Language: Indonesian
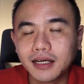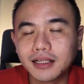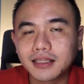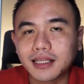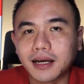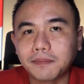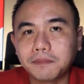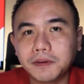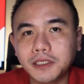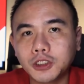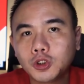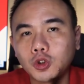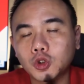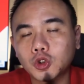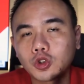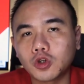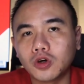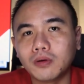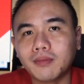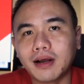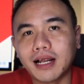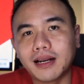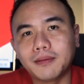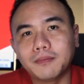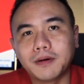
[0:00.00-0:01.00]
tapi
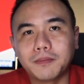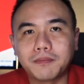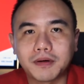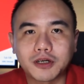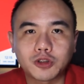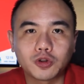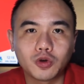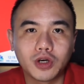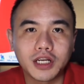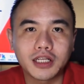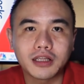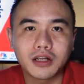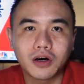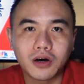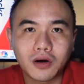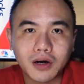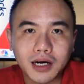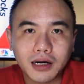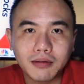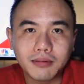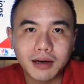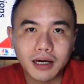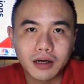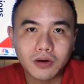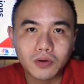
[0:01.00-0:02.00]
justru malah mempersulit
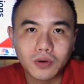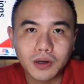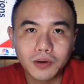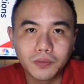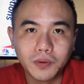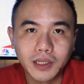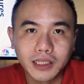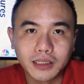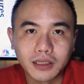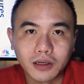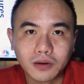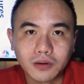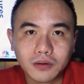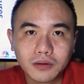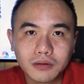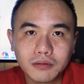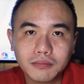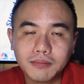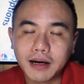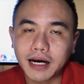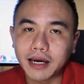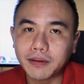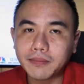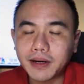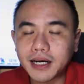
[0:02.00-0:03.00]
orang melakukan withdraw?
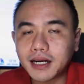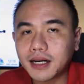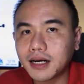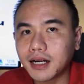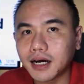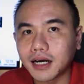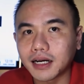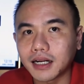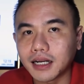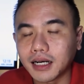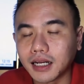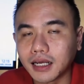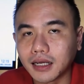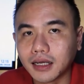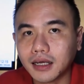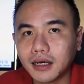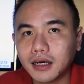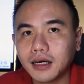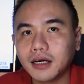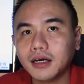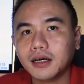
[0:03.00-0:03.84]
Bagaimana dengan ini?